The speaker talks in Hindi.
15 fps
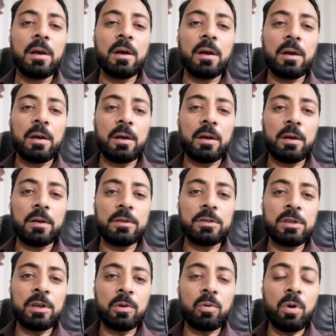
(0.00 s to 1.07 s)

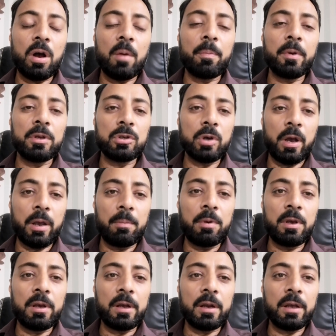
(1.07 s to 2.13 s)
जिनको आप इंजॉय भी
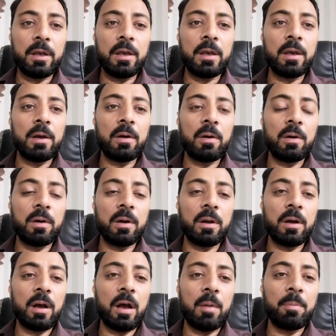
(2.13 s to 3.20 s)
करेंगे और
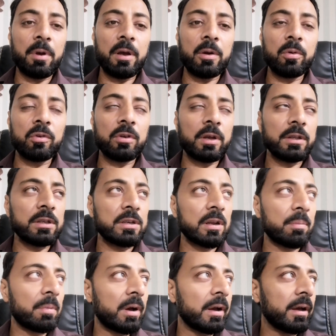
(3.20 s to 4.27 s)
आप अगर उसका
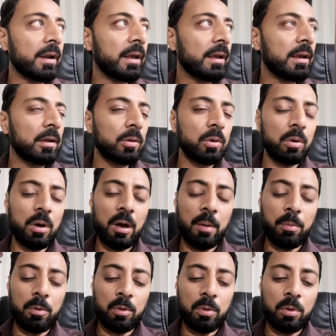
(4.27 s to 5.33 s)
तजर्बा करेंगे तो
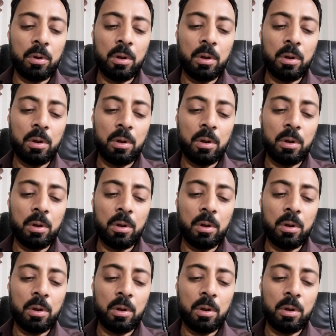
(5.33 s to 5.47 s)
आपको